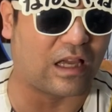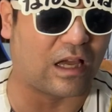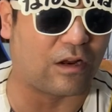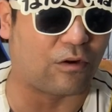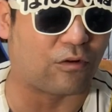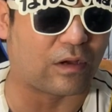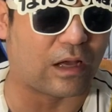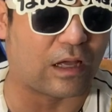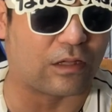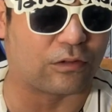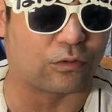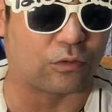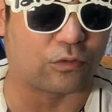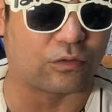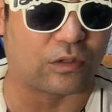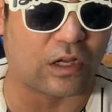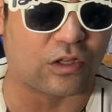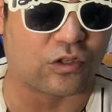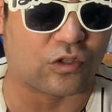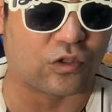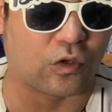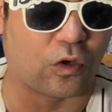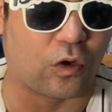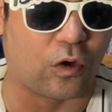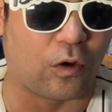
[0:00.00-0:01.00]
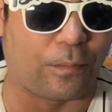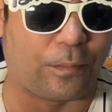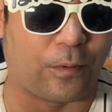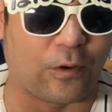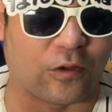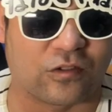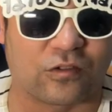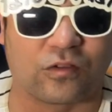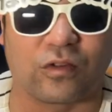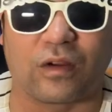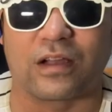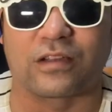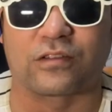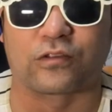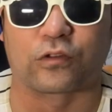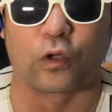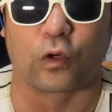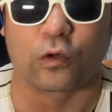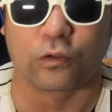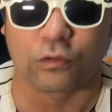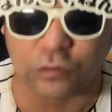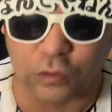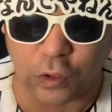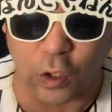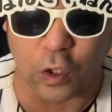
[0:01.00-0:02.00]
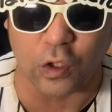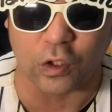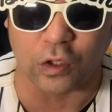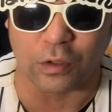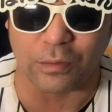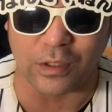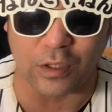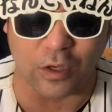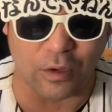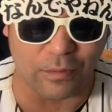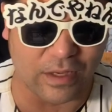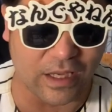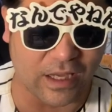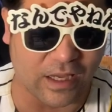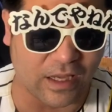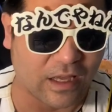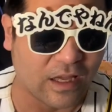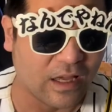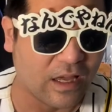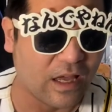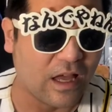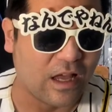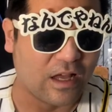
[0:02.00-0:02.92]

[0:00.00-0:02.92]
矢野監督ら主要ポストは続投の見込み、